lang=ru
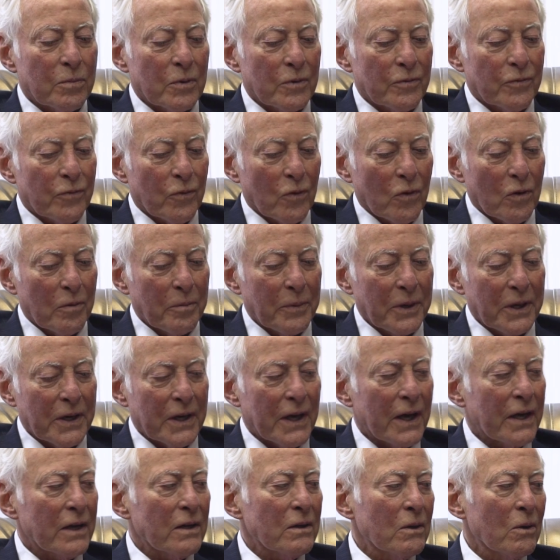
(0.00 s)
задачи на
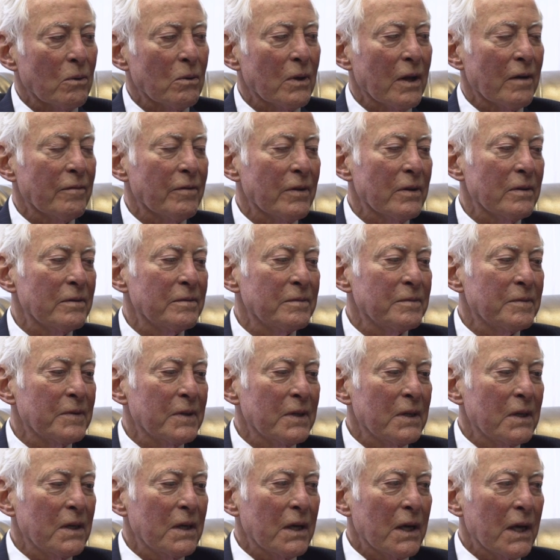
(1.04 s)
низком уровне, и они
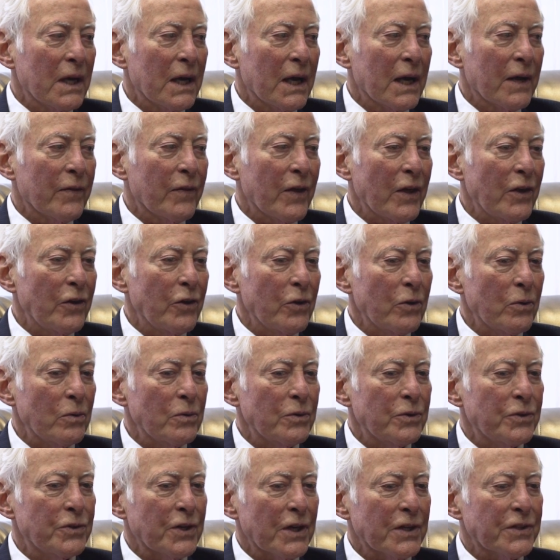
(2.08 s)
делают самый минимум
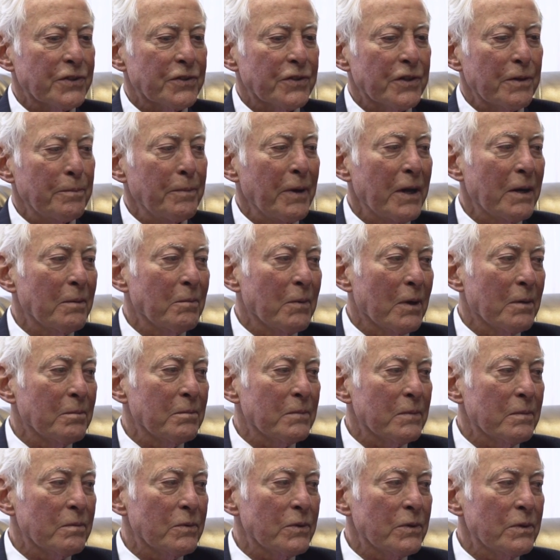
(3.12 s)
для того, чтобы выжить.
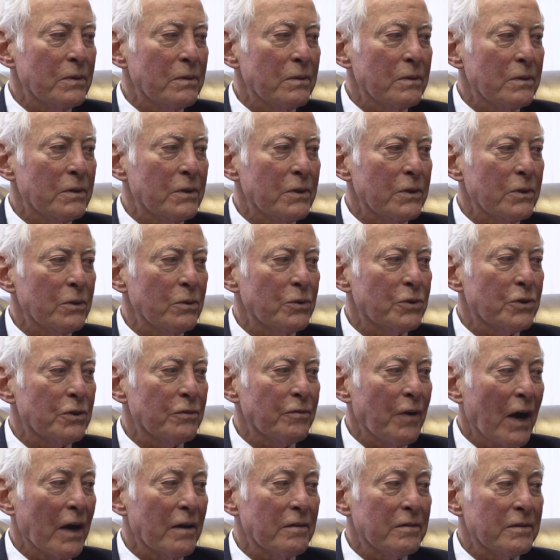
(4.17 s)

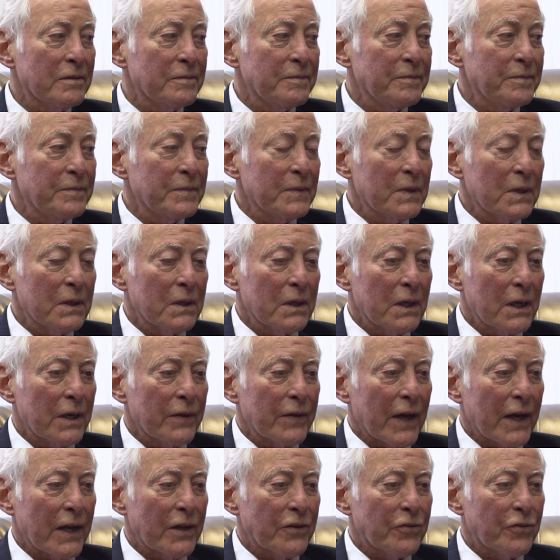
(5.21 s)
И
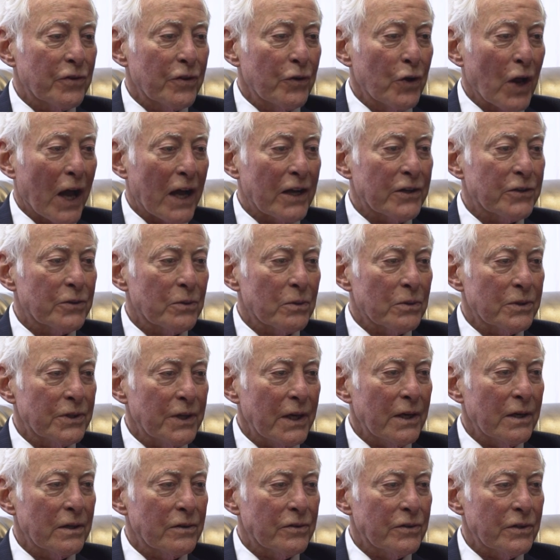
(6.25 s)
это естественное
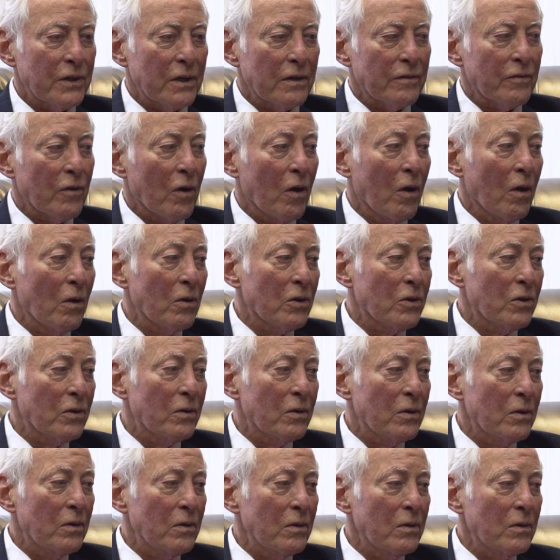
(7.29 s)
стремление всех
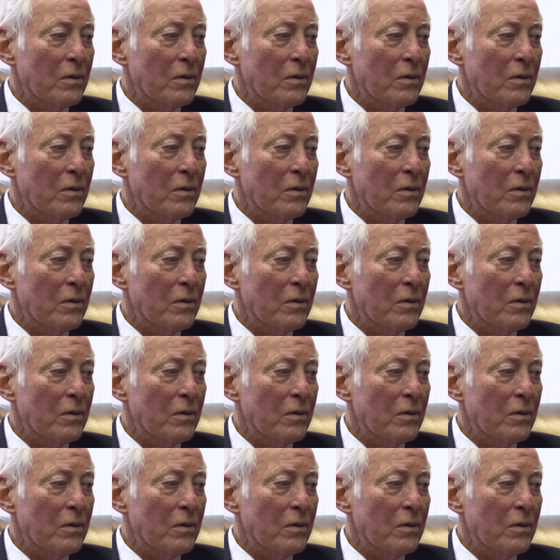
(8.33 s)
существ.